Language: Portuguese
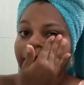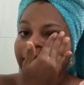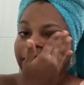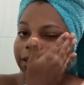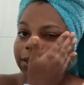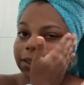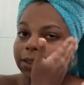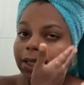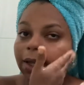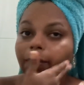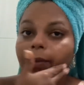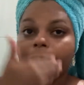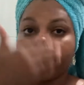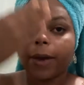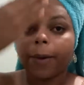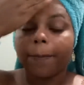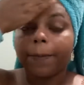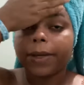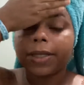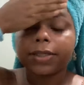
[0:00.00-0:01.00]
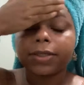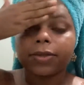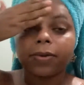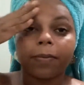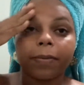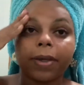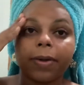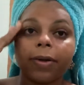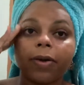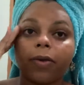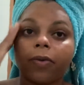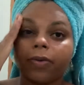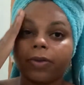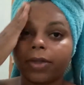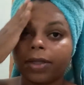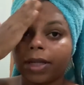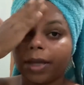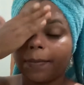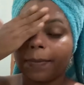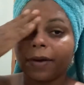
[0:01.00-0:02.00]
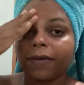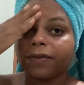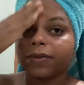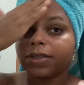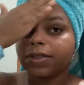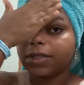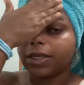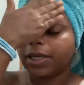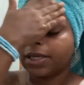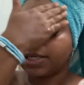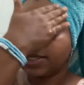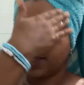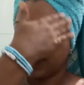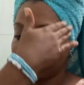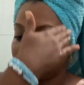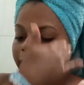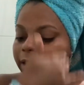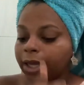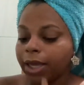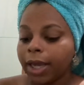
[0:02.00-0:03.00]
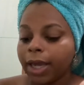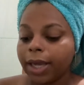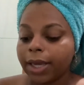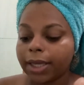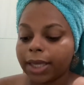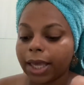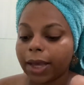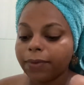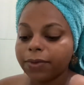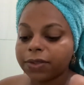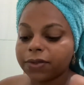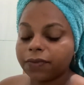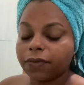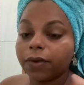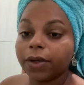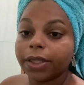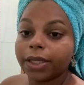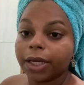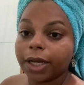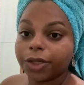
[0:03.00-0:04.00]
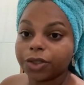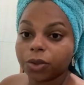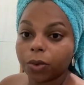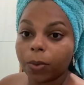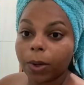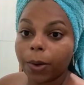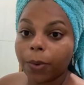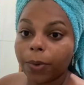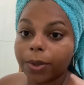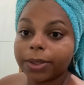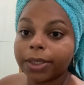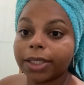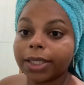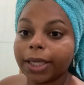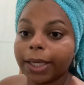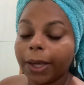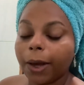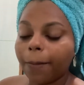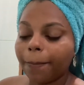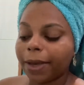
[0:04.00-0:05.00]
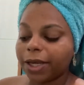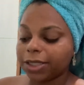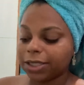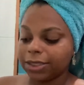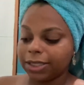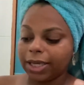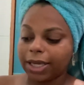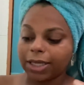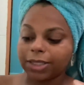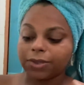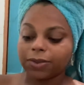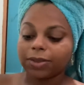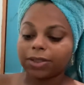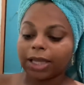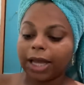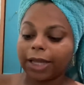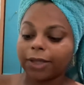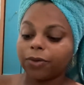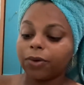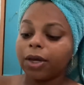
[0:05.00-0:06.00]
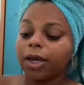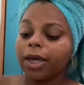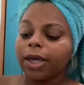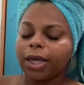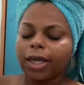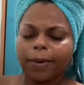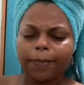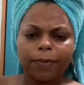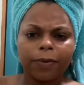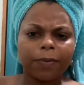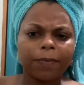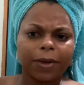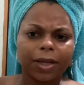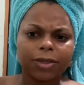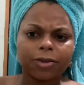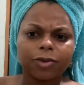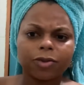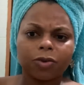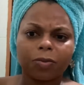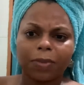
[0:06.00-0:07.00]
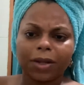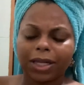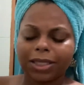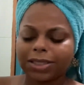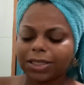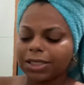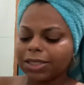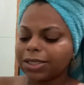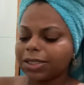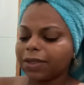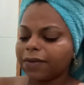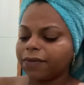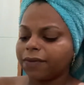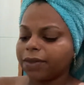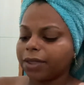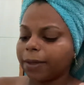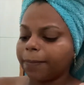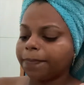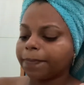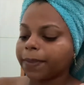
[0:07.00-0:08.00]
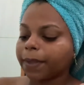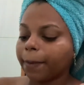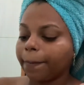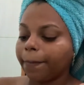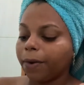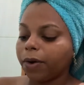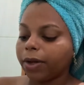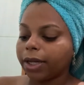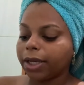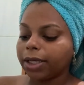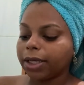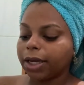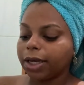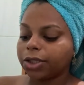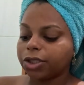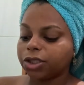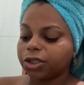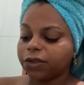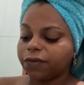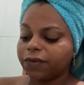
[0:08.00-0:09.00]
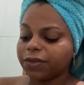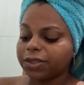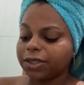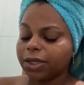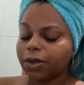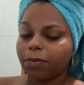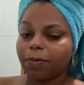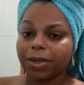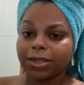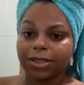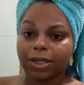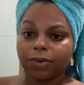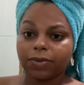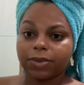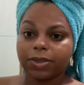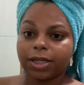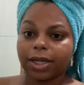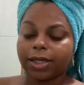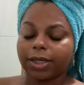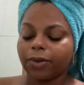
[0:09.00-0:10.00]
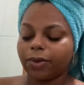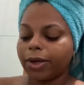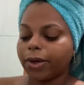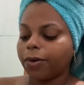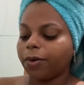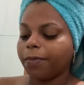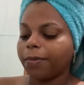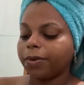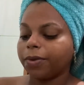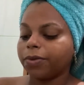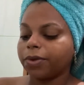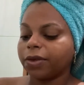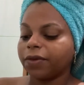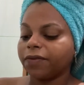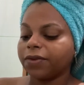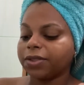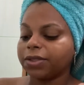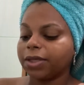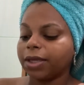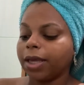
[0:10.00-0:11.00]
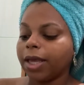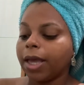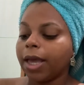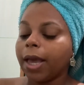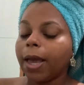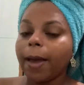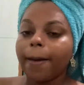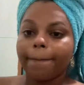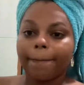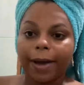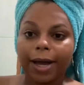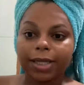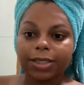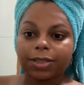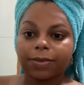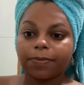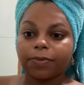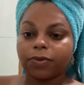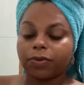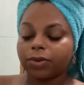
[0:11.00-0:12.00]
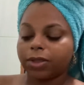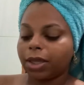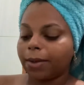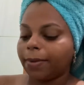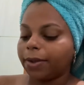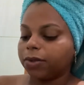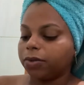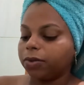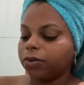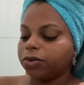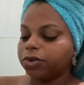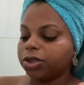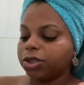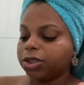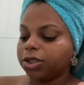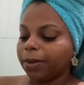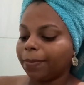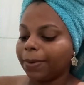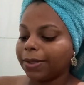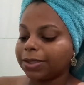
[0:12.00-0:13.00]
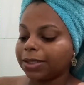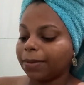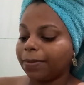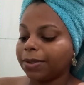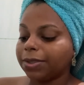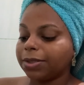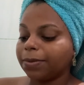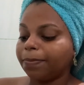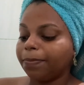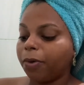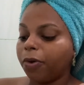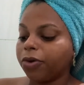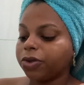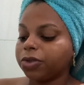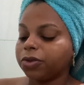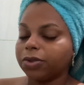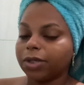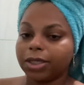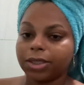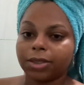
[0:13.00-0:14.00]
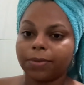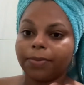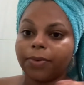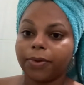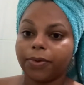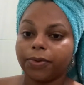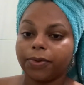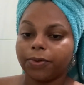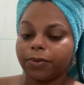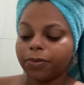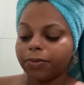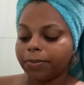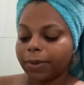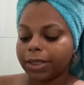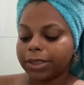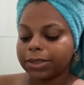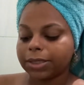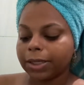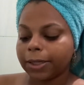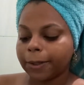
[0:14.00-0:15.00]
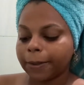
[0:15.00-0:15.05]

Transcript: então, é um precinho bem em conta, né? Pra você que quer um esfoliante, alguma coisa que realmente dê resultado e com um preço super acessível, né? Porém, antes de você começar a usar, né? Eu recomendo que você passe por um dermatologista pra saber se pode usar esse produto e tudo mais.